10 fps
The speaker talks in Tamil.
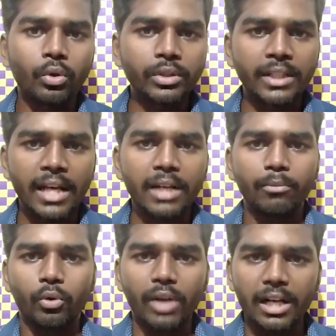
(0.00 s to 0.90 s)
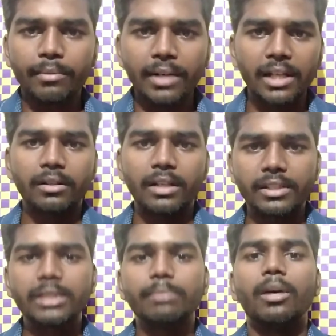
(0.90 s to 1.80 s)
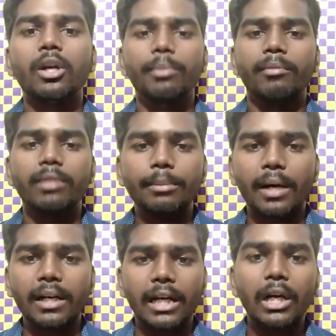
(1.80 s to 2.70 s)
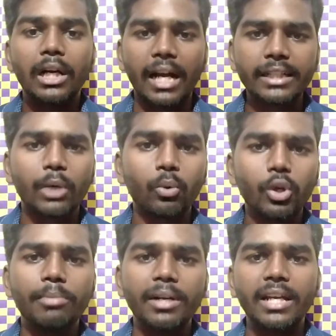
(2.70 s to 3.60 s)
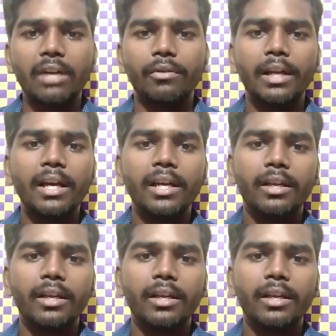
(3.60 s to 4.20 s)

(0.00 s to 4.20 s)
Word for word: கொஞ்ச நேரம் ஒரு அரை மணி நேரம் கழிச்சு மறுபடியும் வந்து பாக்குறாங்க கரெக்டா ஒரு மணி அளவுல